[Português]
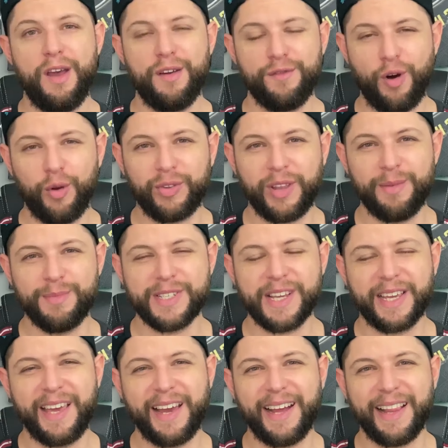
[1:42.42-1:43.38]
Voltamos
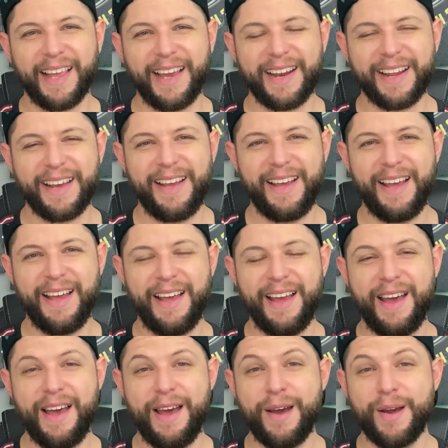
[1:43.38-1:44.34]
aqui, galera.
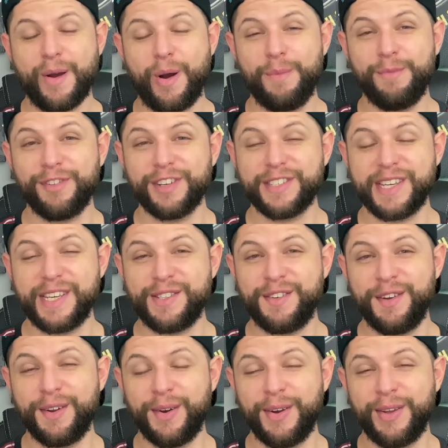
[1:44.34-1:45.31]
Como vocês
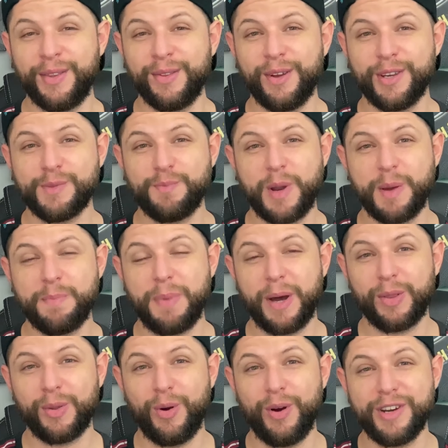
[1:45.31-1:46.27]
viram aí no nosso
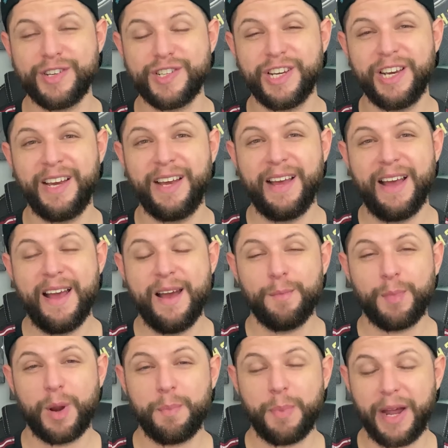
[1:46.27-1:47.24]
preparo do roche,
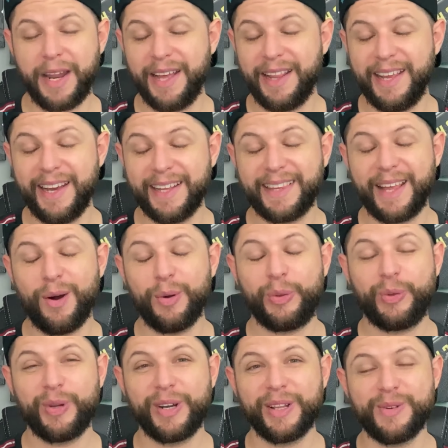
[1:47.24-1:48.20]
preparei ali até a
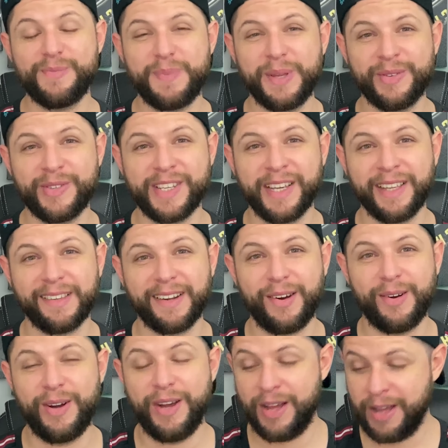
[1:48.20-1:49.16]
altura do pino
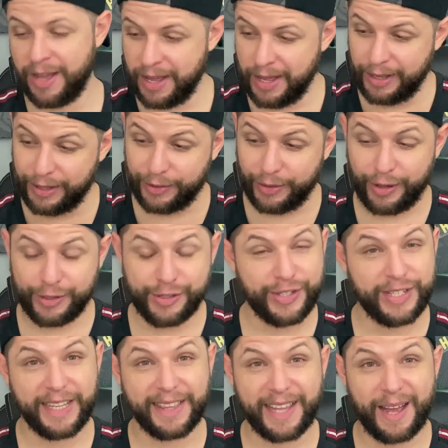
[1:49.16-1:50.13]
central. Nosso
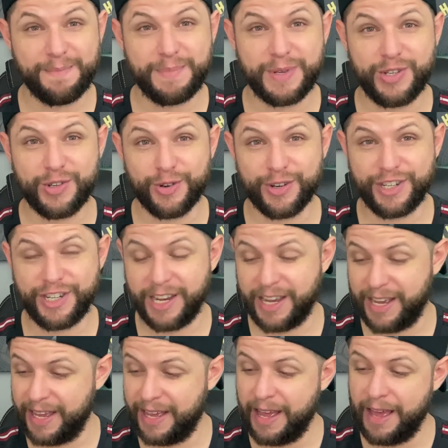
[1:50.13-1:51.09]
setup de hoje,
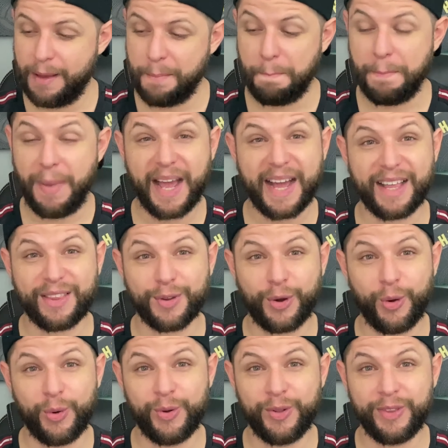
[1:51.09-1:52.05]

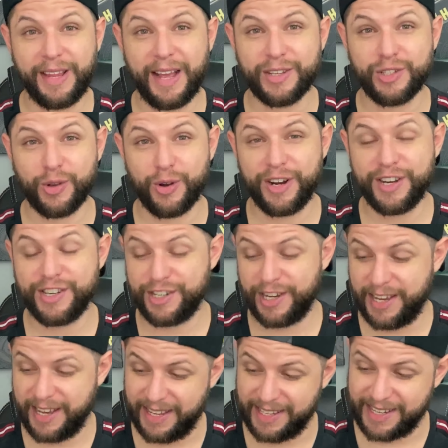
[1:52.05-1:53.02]
Mecatron da
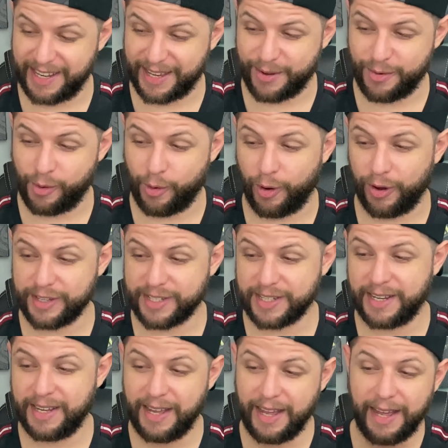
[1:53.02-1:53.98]
Zord, esse aqui um
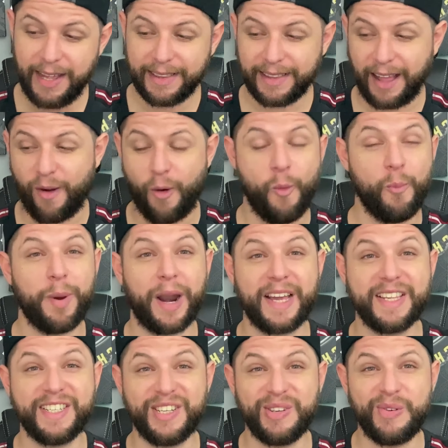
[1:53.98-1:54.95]
rosa, tá com um
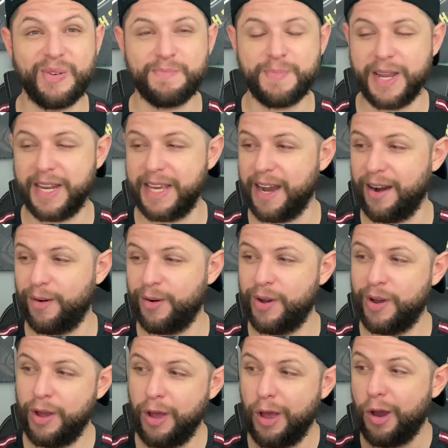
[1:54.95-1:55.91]
pratinho imperial.
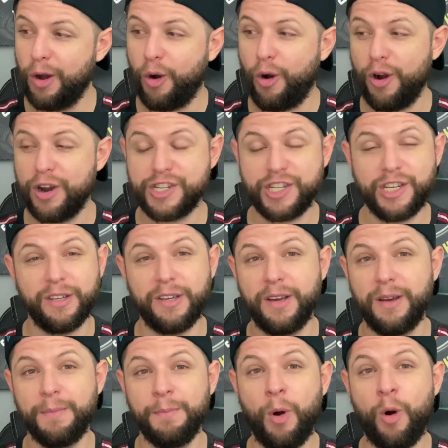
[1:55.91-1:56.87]
Roche
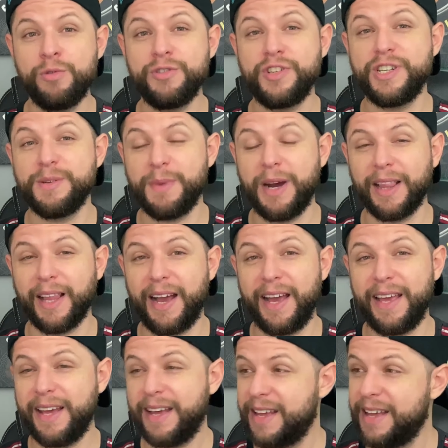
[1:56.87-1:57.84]
Monge
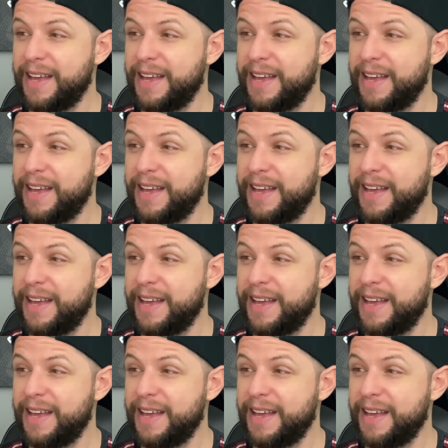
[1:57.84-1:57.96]
Himalaia,